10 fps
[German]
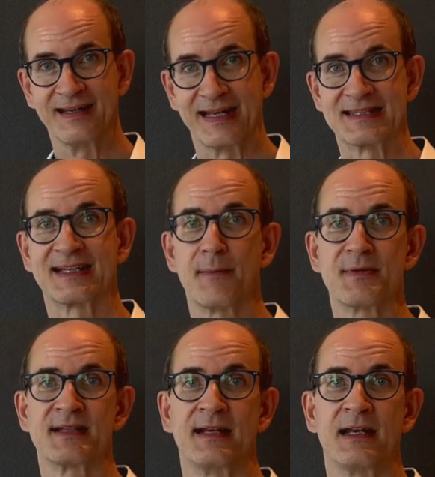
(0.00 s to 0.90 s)
Jetzt gab
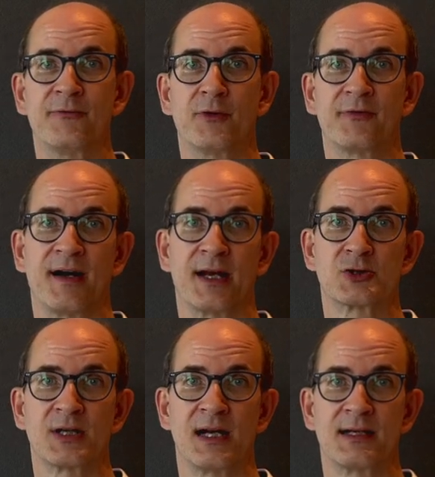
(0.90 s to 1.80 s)
es eine
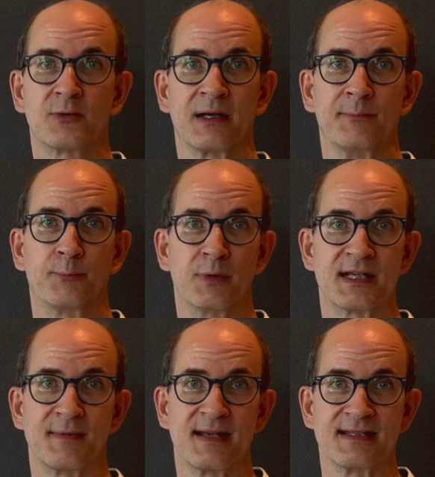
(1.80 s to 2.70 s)
Infoveranstaltung im
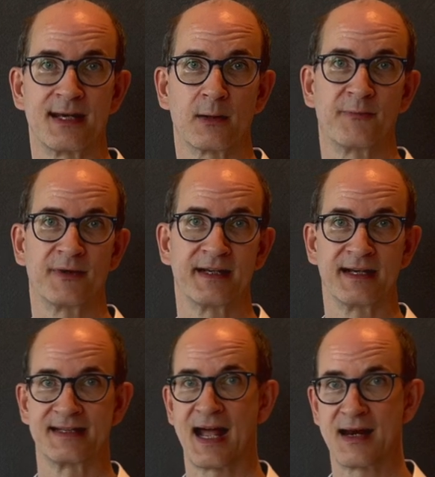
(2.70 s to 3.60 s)
Bundesministerium für
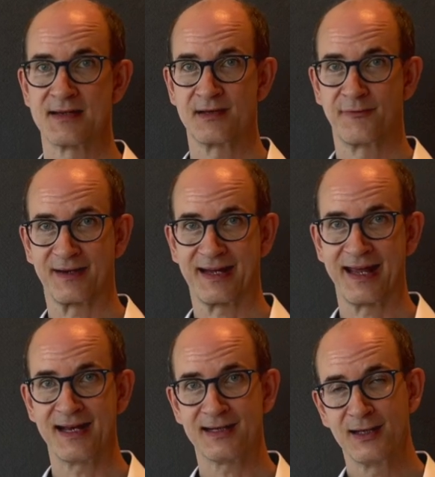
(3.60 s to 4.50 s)
Digitales und
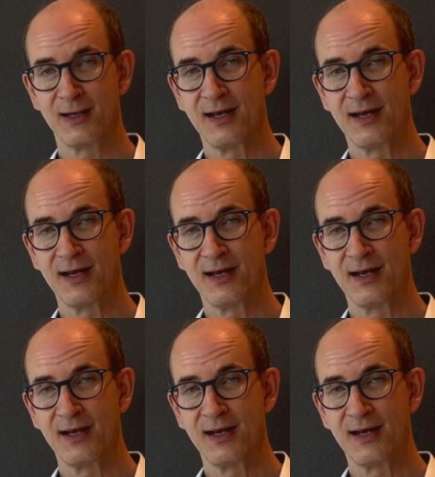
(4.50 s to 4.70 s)
Verkehr,